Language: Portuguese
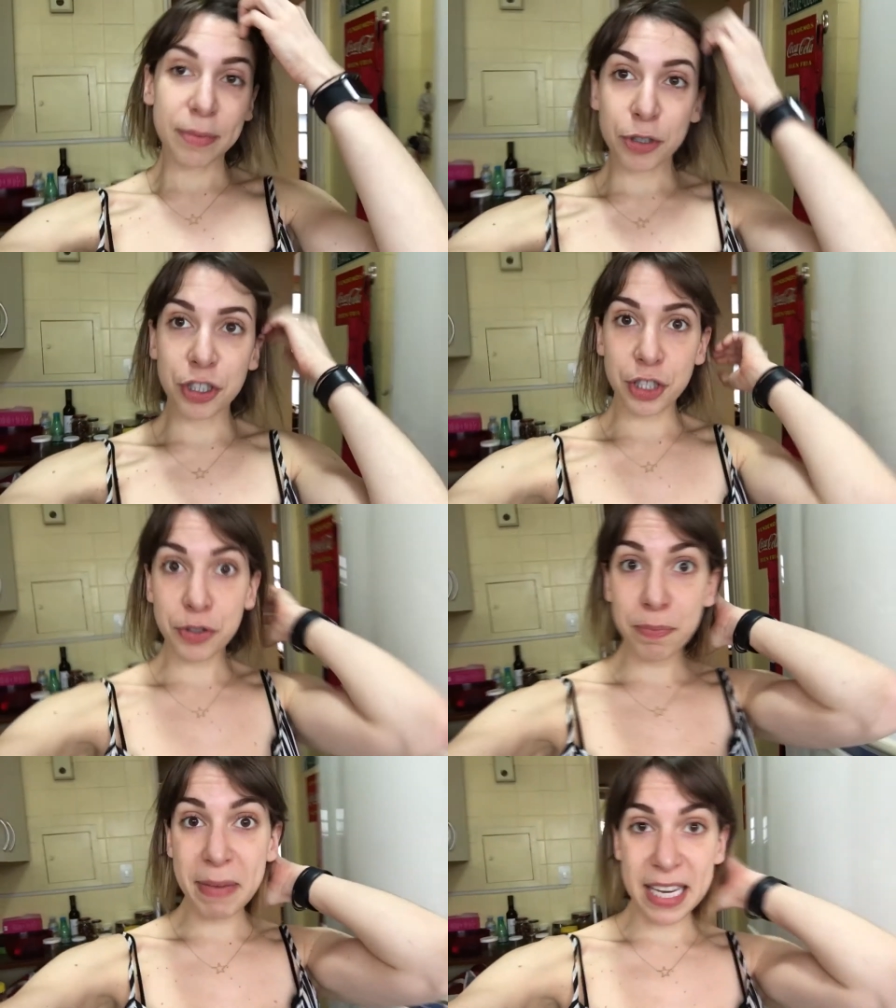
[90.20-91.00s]

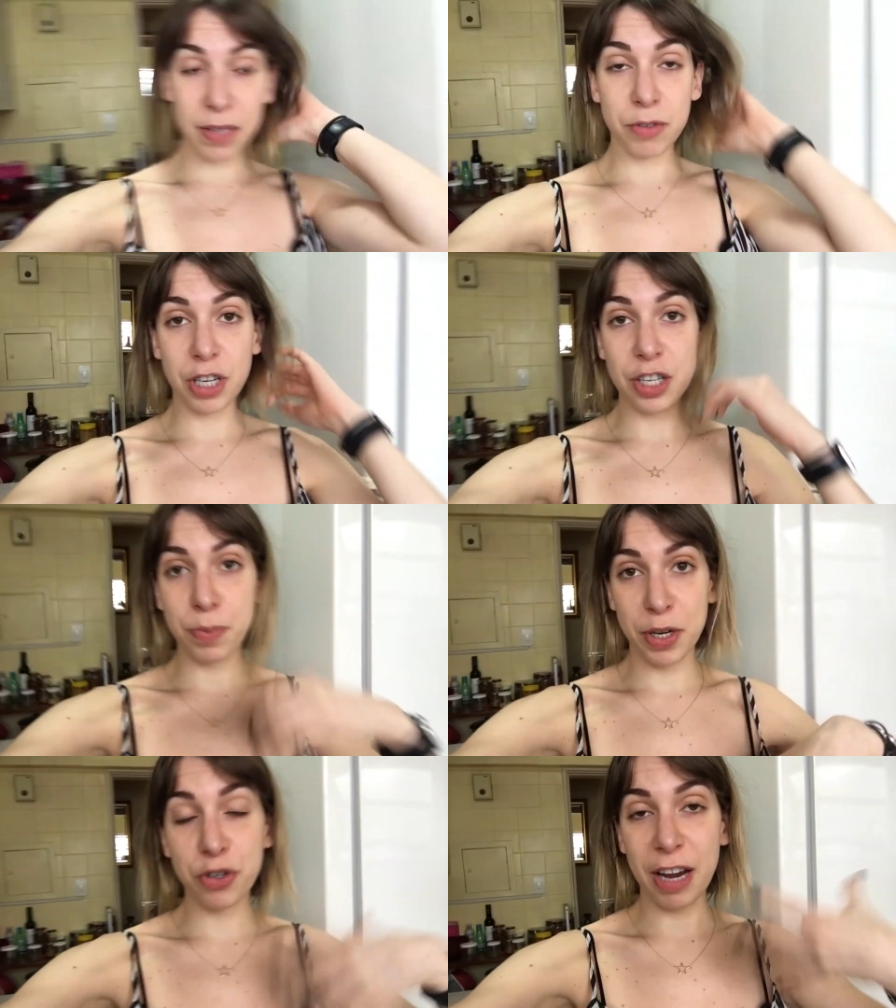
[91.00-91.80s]
minutinhos mesmo, gente,
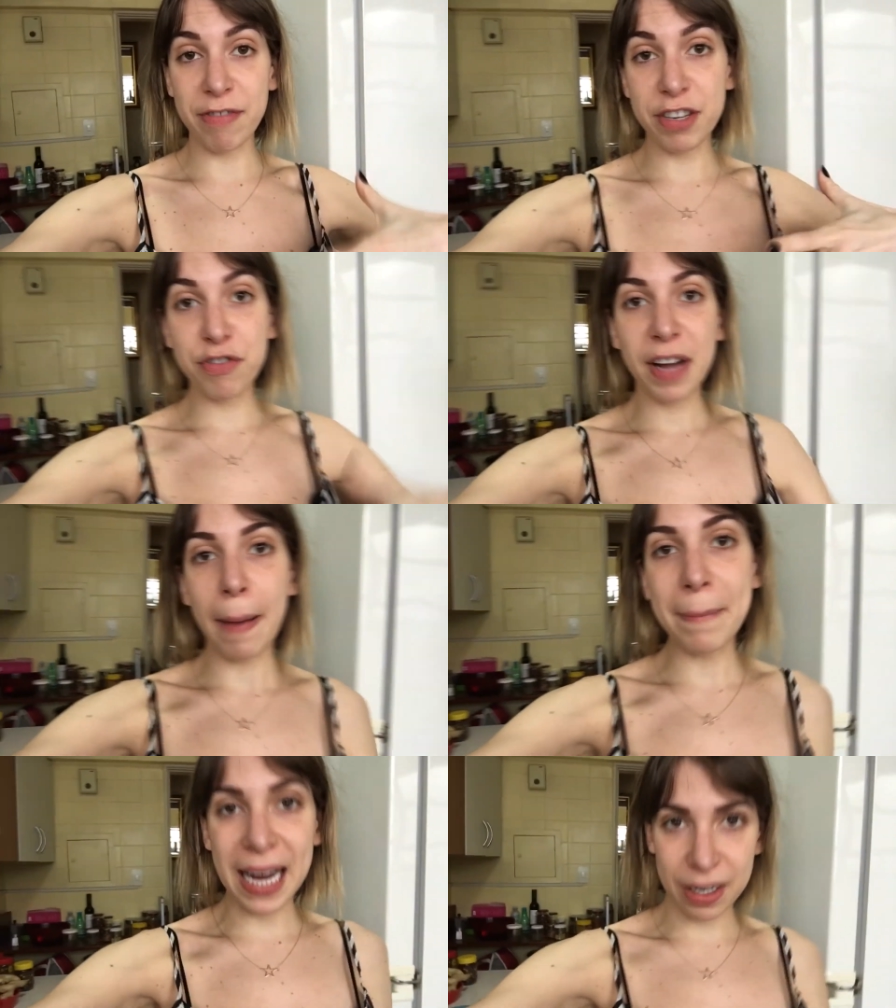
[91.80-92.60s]
porque o chá verde fica
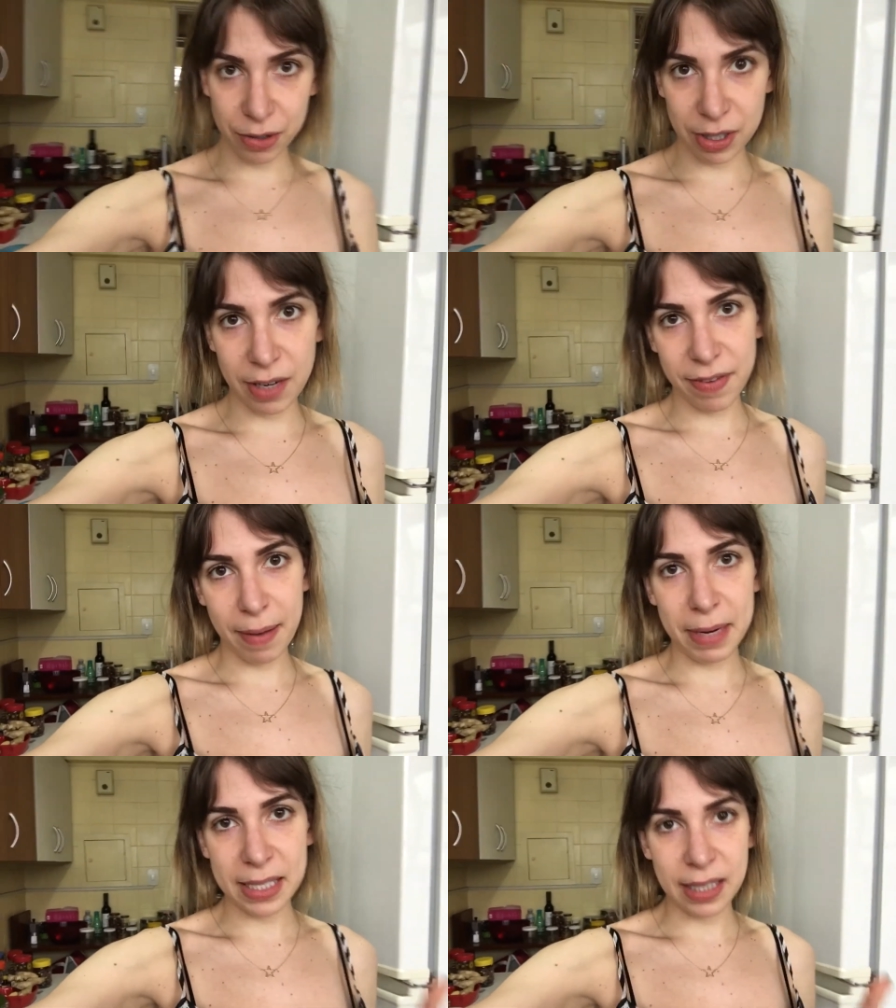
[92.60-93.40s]
amargo se ele ficar
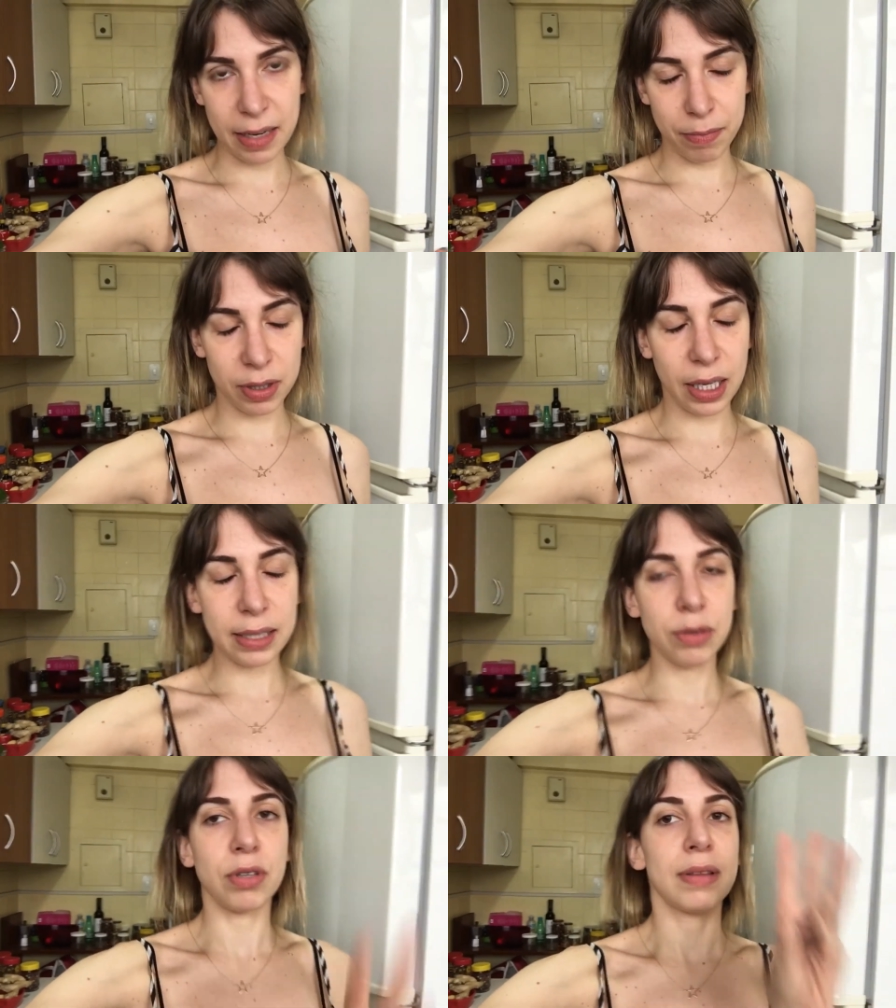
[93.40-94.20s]
mais tempo, tá?
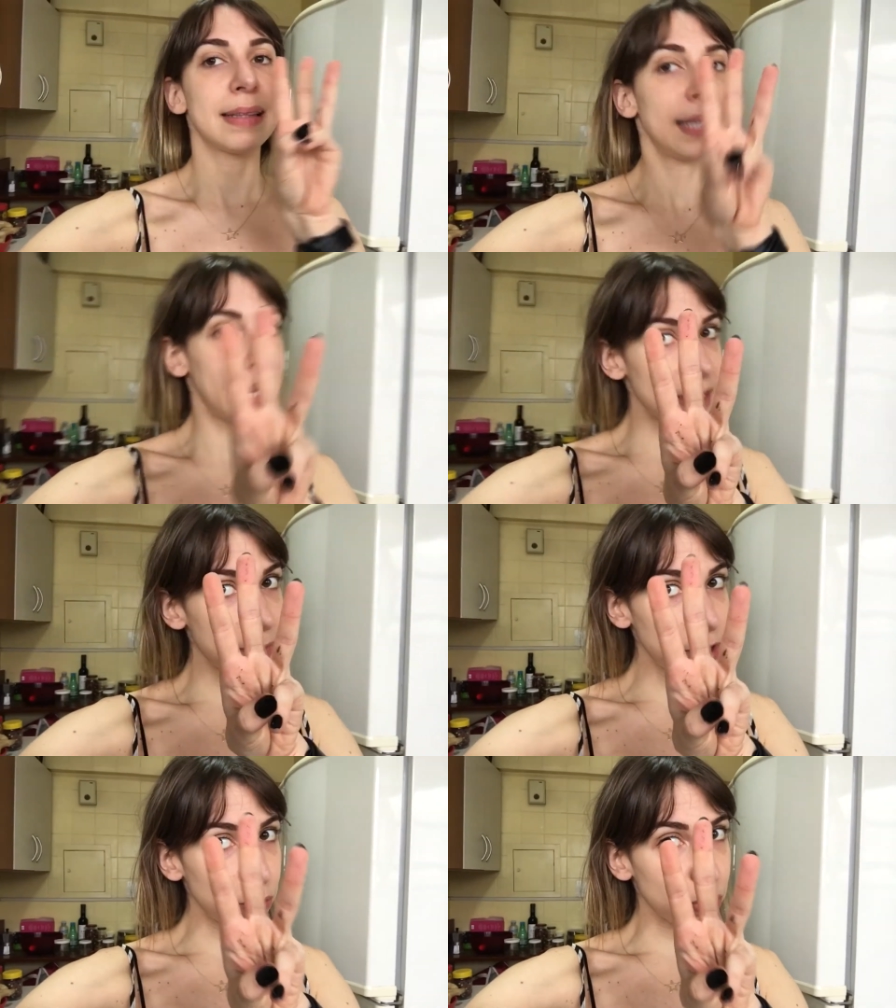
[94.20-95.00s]
Então só três
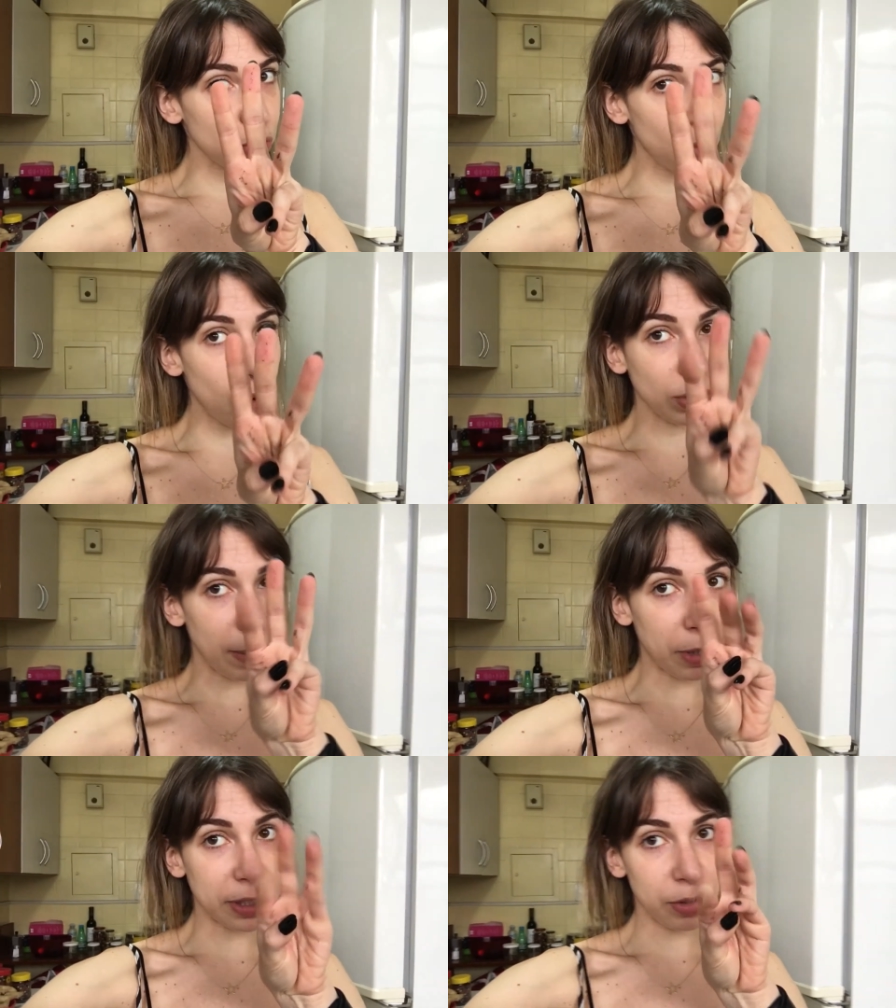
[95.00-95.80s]
minutos.
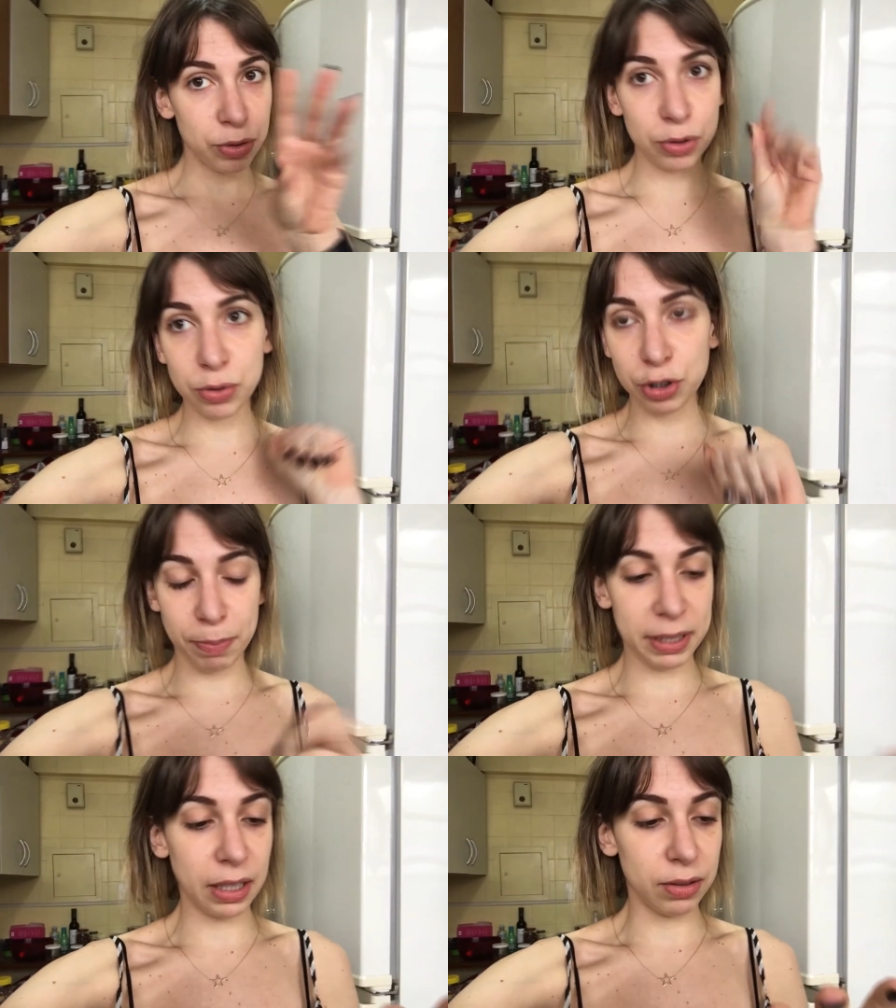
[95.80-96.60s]
Conta, bota no
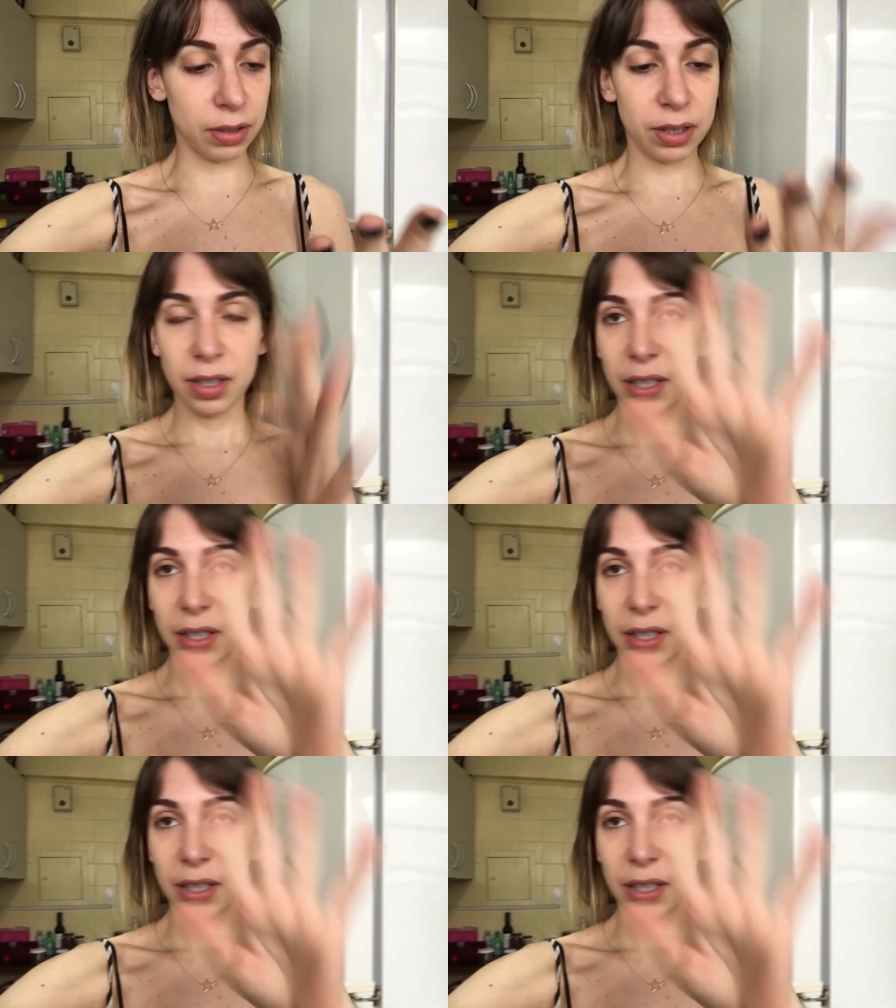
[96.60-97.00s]
despertador.